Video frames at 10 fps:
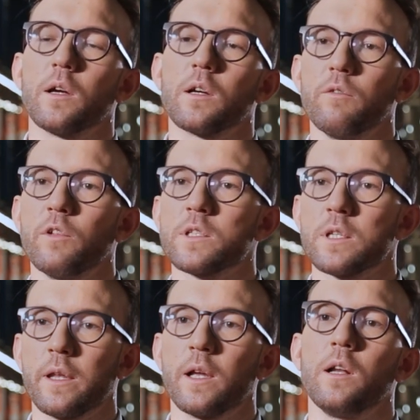
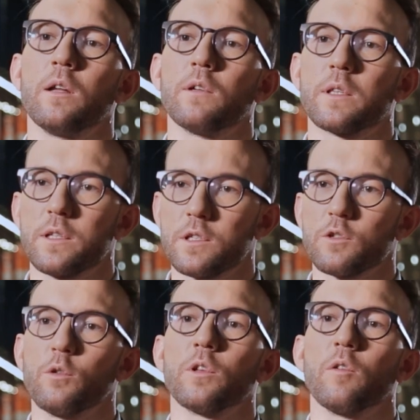конвенционального
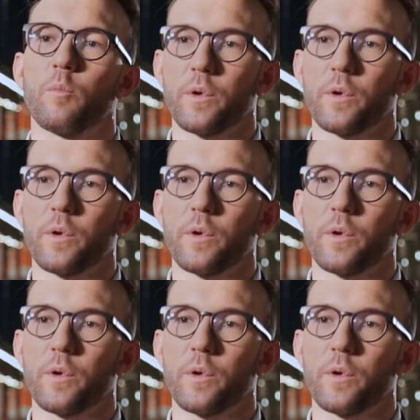традиционного